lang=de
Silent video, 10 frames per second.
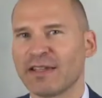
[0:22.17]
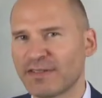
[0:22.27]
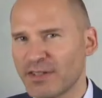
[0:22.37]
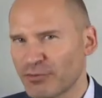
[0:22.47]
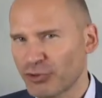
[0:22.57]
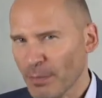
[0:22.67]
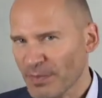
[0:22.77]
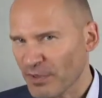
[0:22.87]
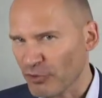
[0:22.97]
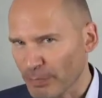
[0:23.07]
Steve
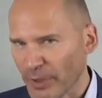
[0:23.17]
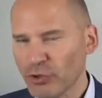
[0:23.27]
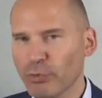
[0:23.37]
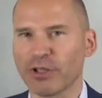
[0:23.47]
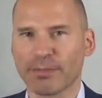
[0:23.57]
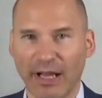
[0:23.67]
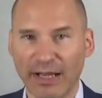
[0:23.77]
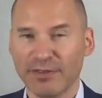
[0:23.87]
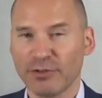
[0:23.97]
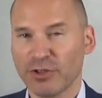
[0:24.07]
Jobs spricht über die
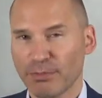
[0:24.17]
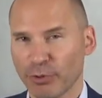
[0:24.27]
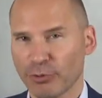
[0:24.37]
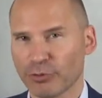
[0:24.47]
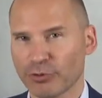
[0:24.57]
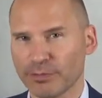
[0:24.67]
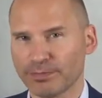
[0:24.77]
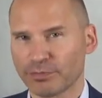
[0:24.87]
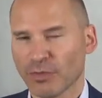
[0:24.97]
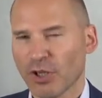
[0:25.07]
Preise und die Produkte.
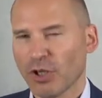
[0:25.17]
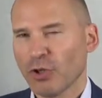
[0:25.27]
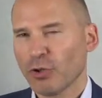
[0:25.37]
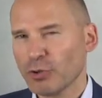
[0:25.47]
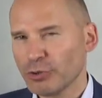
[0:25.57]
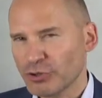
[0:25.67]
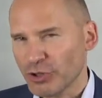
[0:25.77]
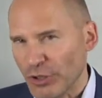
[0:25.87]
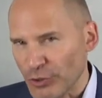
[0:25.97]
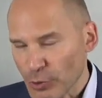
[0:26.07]
Und
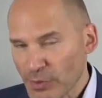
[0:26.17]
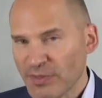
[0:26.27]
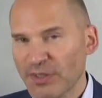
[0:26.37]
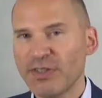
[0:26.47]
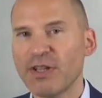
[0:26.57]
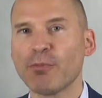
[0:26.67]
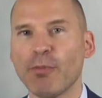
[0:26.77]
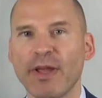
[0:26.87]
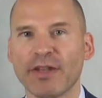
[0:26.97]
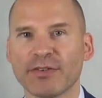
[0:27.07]
just in dem
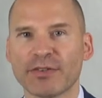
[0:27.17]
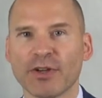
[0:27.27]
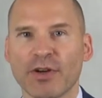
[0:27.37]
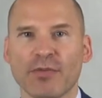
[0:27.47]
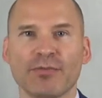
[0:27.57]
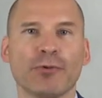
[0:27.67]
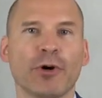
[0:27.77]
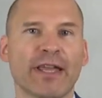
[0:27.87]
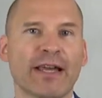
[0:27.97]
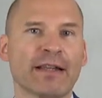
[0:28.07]
Moment, wo
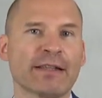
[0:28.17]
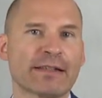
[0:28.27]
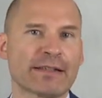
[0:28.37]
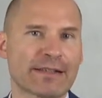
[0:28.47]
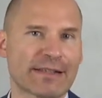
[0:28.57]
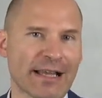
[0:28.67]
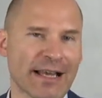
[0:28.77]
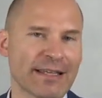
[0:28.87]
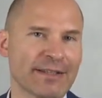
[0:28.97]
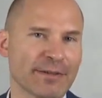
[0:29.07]
er
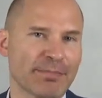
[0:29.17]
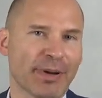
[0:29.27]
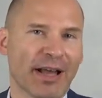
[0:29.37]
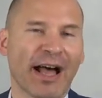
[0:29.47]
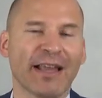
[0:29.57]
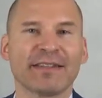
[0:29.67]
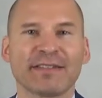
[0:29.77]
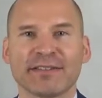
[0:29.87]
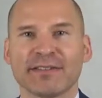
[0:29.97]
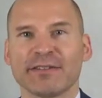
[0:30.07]
seine
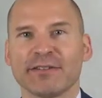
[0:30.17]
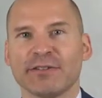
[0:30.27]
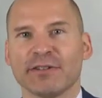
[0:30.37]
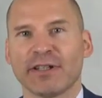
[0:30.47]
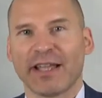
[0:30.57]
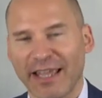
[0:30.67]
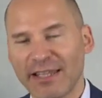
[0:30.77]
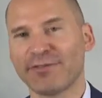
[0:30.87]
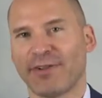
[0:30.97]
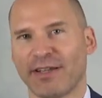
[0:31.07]
Preise
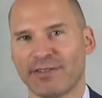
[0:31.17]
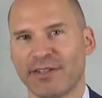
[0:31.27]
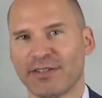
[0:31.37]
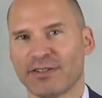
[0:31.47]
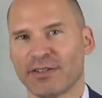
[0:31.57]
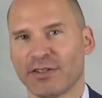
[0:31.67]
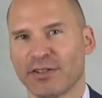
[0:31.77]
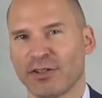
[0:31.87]
rechtfertigt,